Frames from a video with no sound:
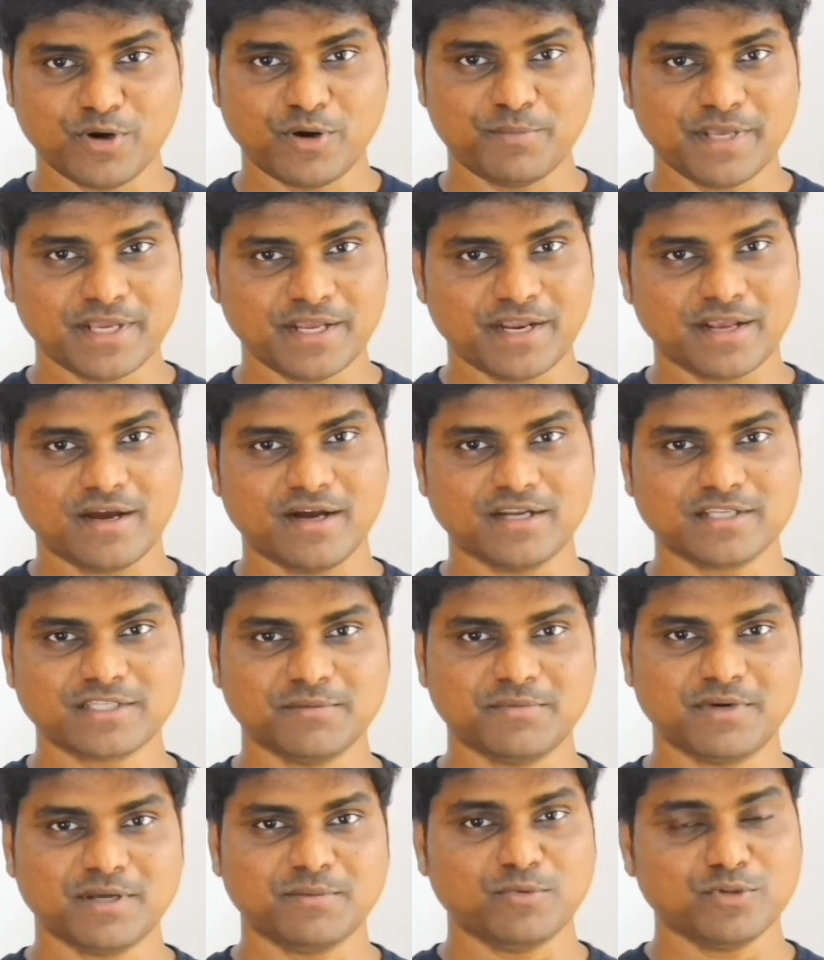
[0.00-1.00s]
முடியும் அப்படிங்கிற
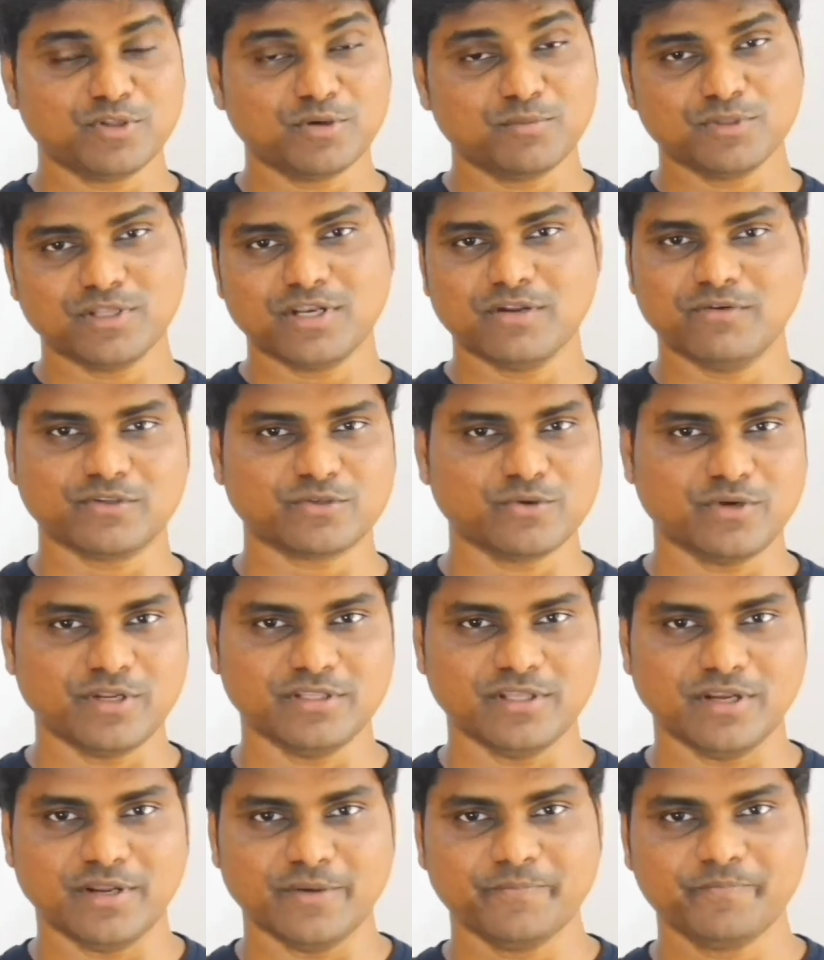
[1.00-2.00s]
கான்செப்டை முதல் முதல்ல அவர்
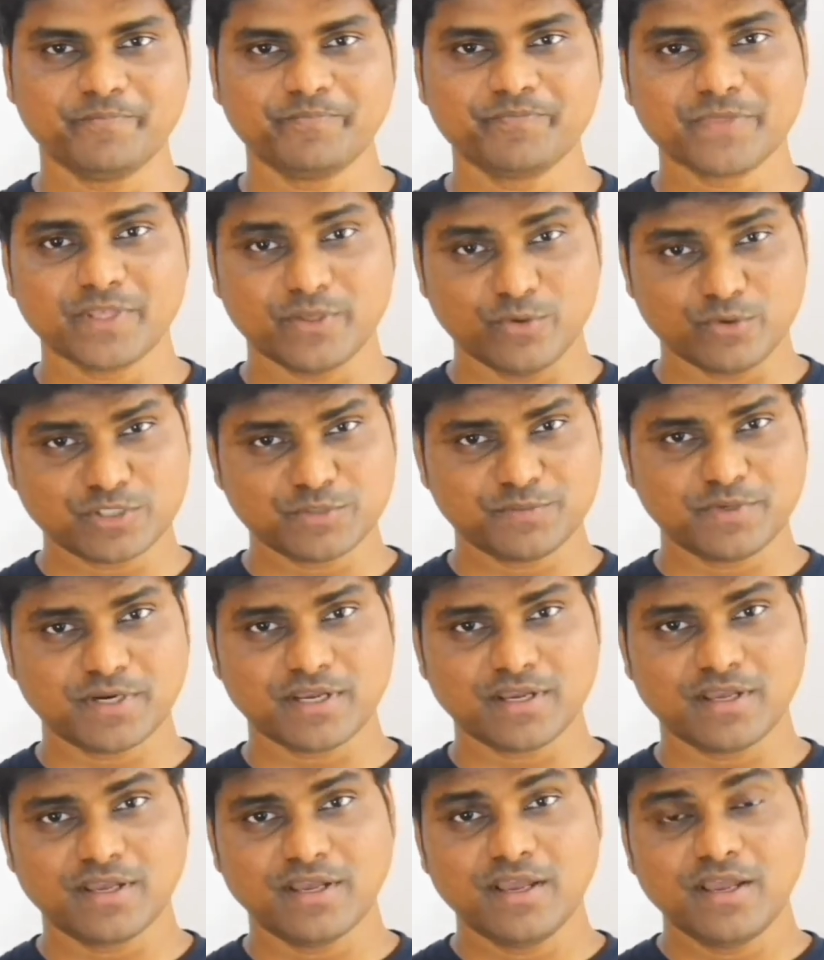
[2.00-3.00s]
சொல்லியிருந்தார் யோசிச்சு
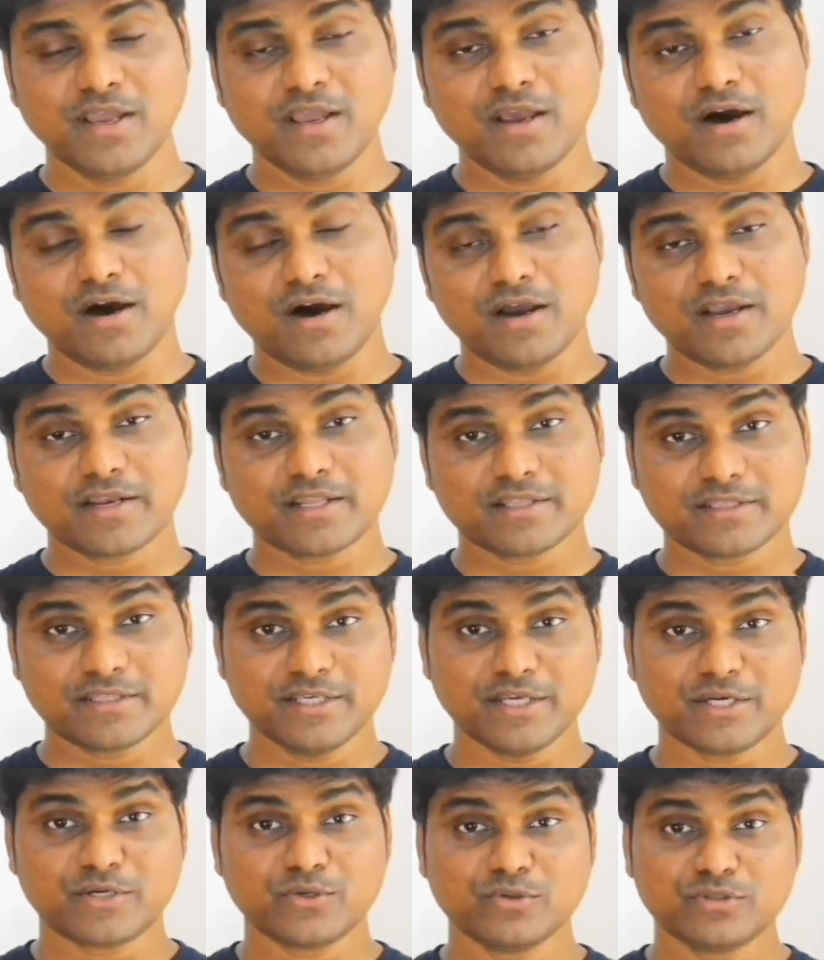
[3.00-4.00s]
பாருங்கள்
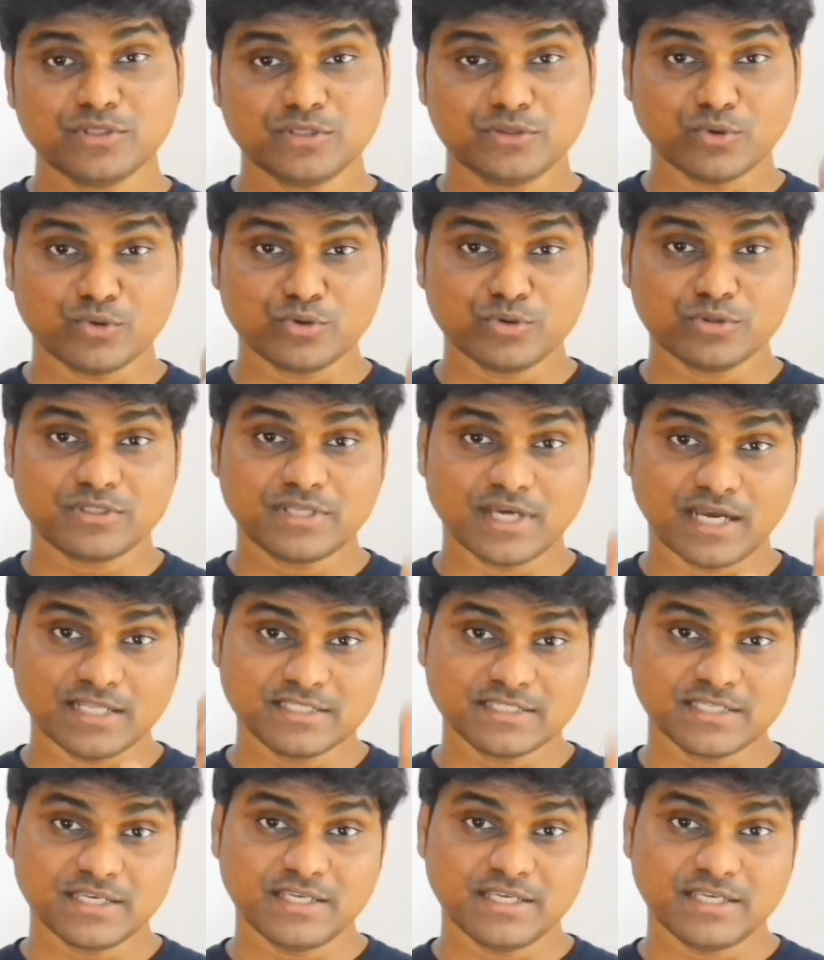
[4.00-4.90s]
ஆயிரத்தி எட்நூற்றி தொண்ணூற்றி